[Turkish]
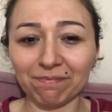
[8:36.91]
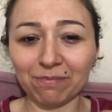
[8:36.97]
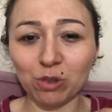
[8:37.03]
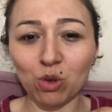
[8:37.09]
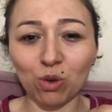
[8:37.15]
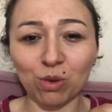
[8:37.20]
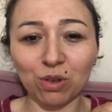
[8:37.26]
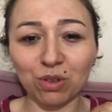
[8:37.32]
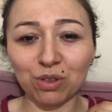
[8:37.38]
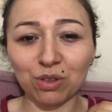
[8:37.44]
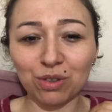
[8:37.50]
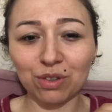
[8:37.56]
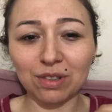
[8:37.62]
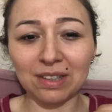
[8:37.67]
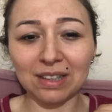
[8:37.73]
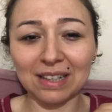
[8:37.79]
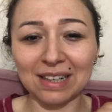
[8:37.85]
çok
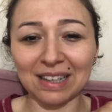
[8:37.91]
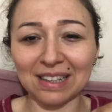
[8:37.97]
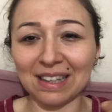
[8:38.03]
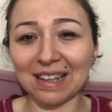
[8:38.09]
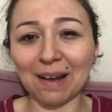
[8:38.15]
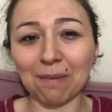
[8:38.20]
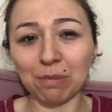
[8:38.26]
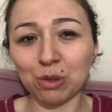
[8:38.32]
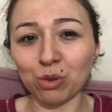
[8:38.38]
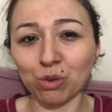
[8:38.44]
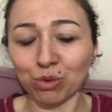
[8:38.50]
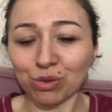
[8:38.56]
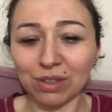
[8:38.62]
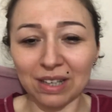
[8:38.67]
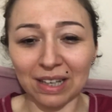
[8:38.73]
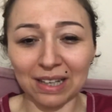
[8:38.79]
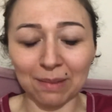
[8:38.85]
dikkat eden bir
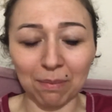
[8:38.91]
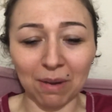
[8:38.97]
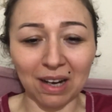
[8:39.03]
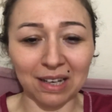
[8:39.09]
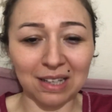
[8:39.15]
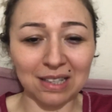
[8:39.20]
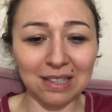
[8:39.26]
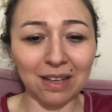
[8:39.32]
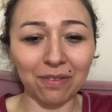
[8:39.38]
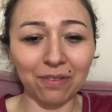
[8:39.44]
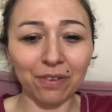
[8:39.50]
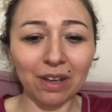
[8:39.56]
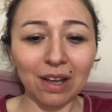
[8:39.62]
çocuk değil maalesef.